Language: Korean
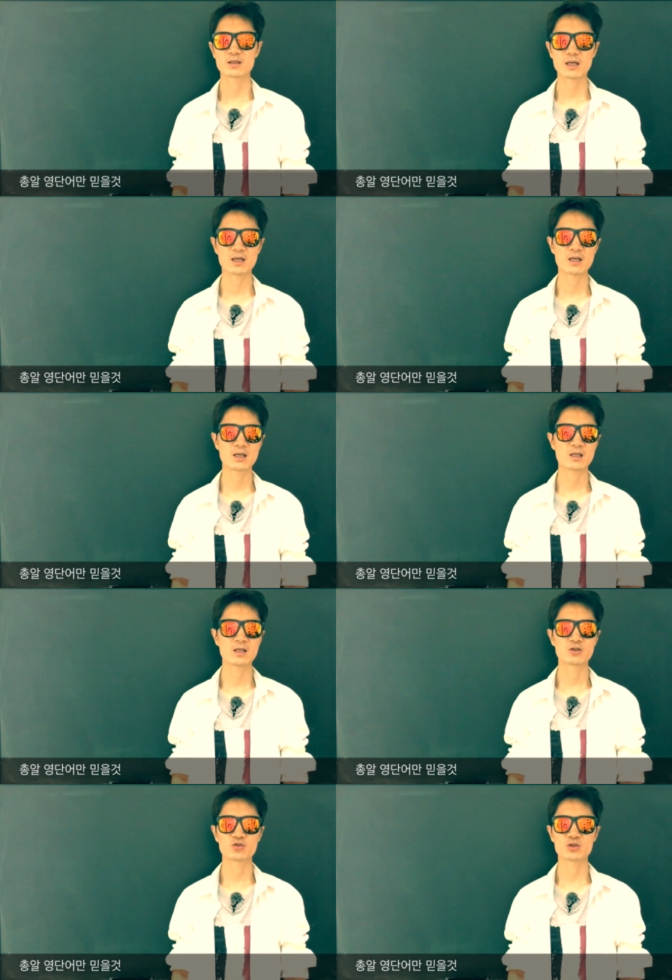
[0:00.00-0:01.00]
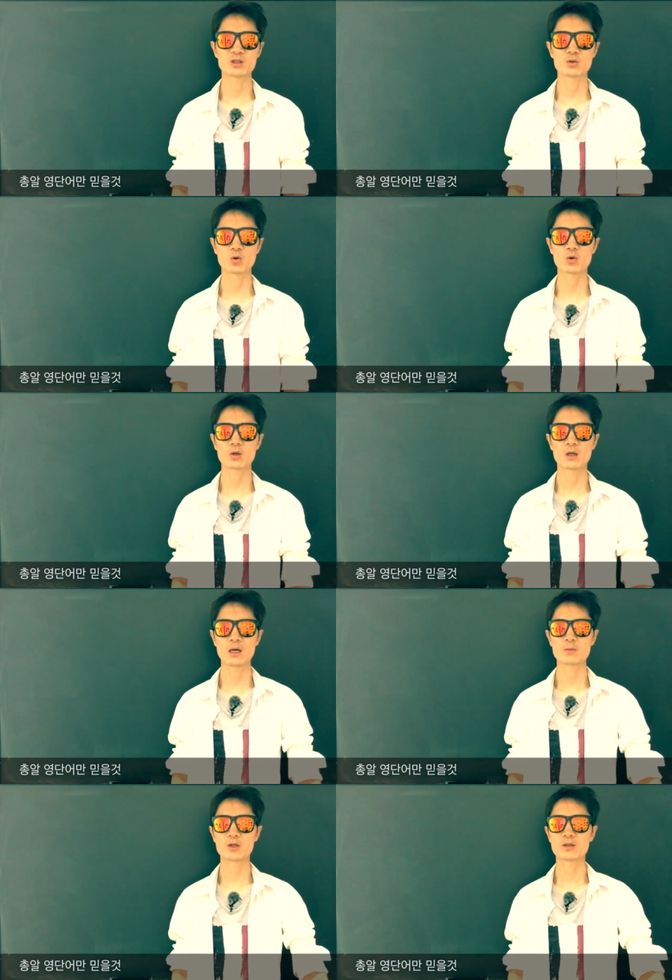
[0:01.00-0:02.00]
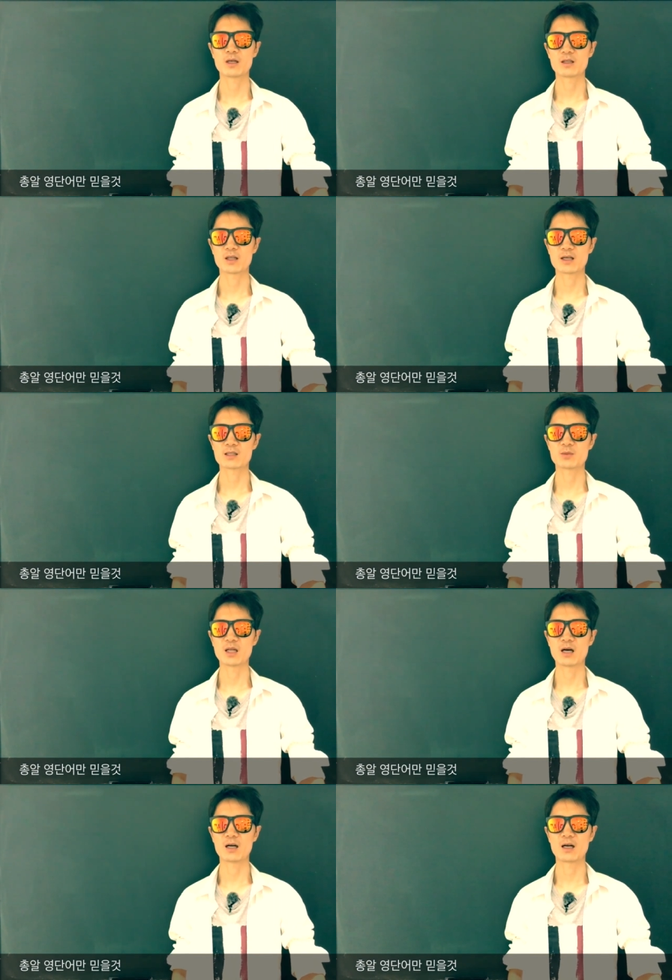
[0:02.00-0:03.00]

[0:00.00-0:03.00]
따라해 주시도록 하면 되겠습니다.